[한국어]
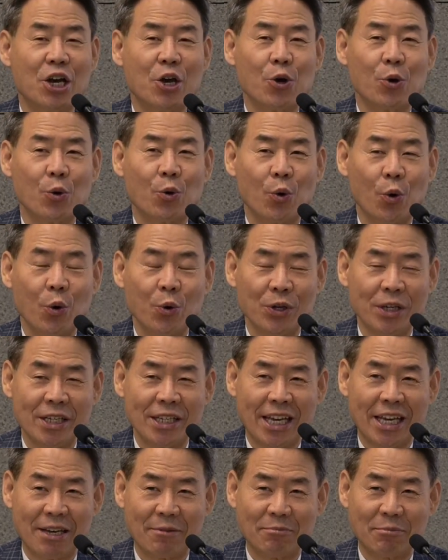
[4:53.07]

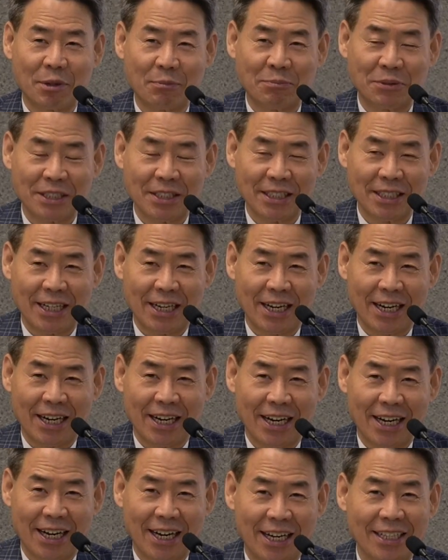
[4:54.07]
고의의
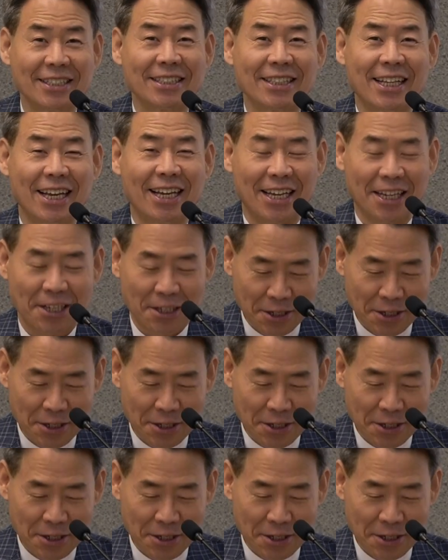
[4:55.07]
법칙이라 하는데